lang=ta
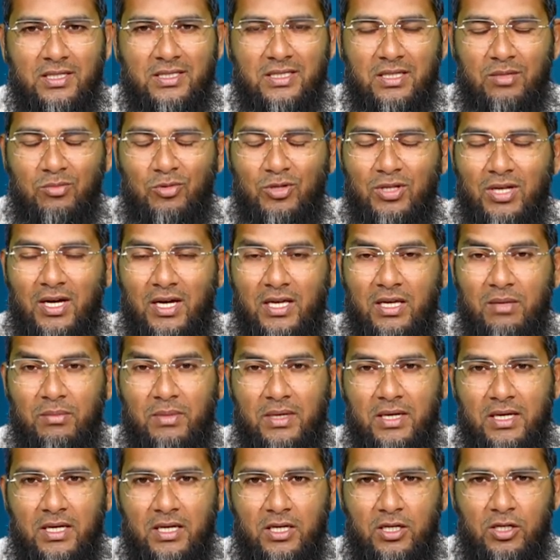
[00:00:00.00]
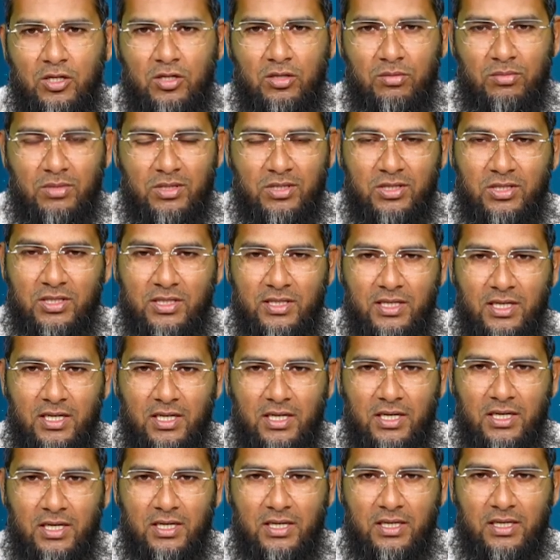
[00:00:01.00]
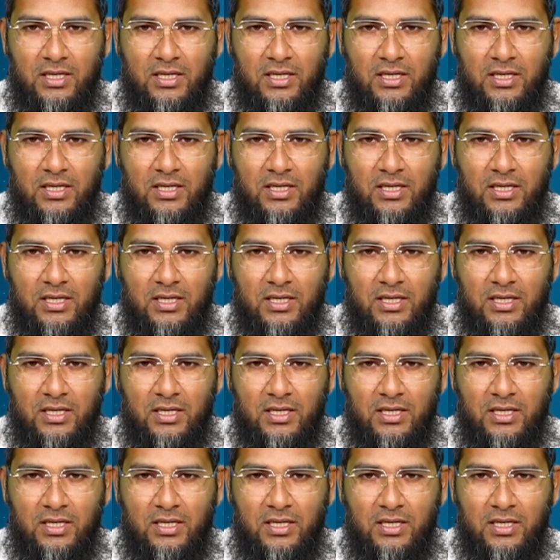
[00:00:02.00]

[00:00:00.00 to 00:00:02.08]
சமுதாய மக்களுக்கு மத்தியிலே